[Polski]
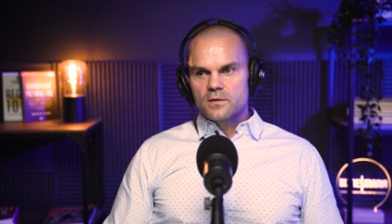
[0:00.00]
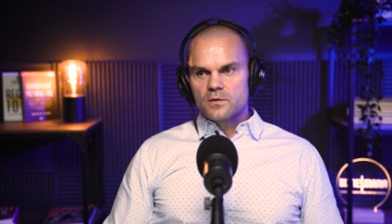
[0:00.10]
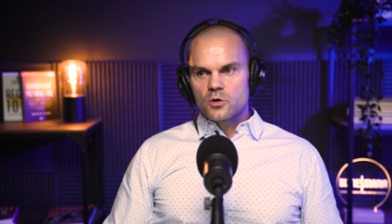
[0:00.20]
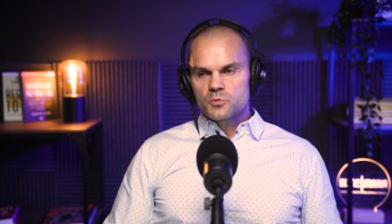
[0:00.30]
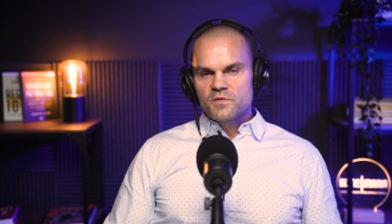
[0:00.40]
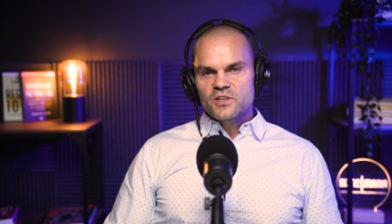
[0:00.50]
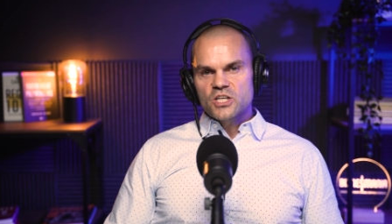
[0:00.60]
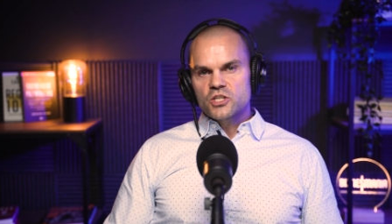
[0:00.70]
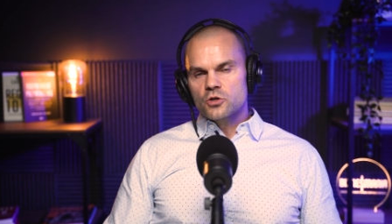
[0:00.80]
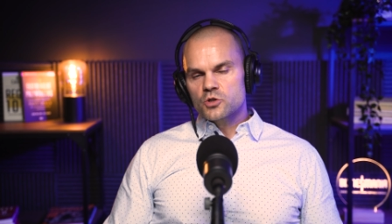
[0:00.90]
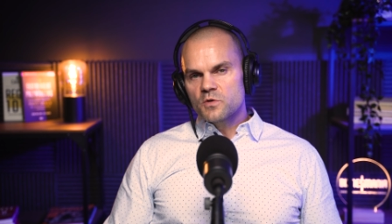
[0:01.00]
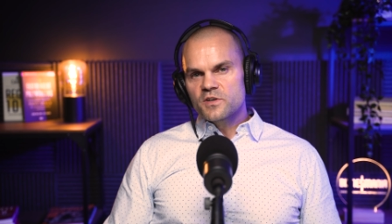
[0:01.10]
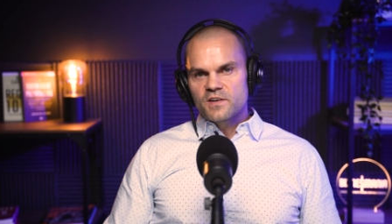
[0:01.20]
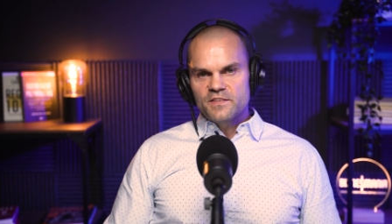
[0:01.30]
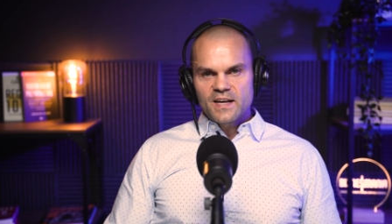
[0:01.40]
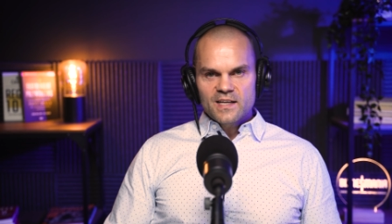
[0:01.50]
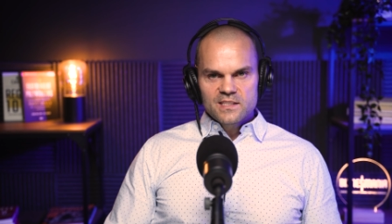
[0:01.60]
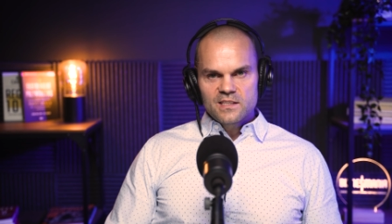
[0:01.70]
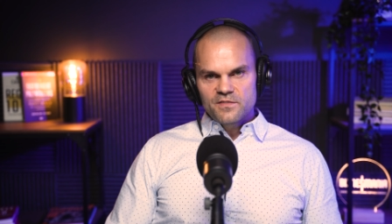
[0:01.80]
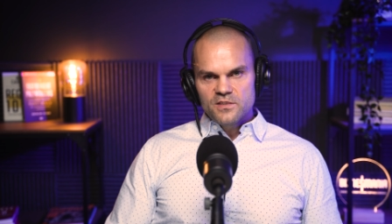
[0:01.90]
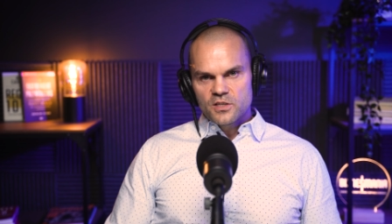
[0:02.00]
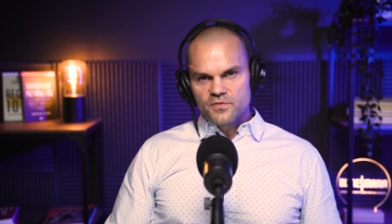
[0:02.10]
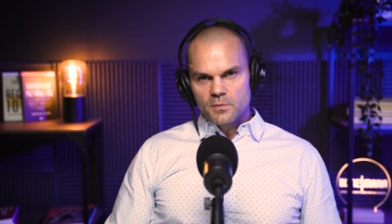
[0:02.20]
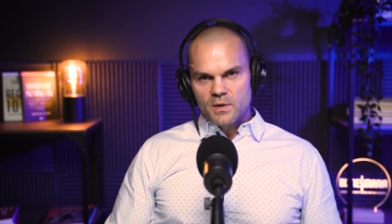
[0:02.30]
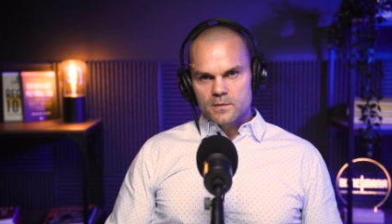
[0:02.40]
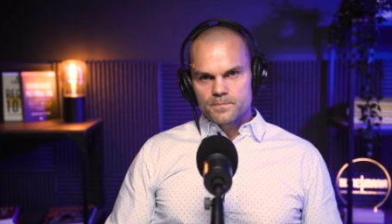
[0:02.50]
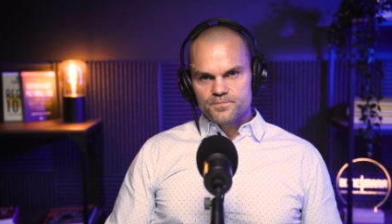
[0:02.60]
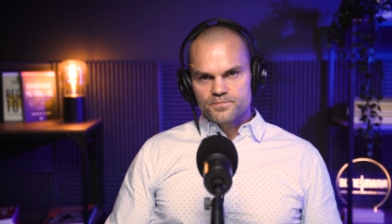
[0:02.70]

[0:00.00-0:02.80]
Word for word: y, odbywać jakieś rozmowy kwalifikacyjne w innych firmach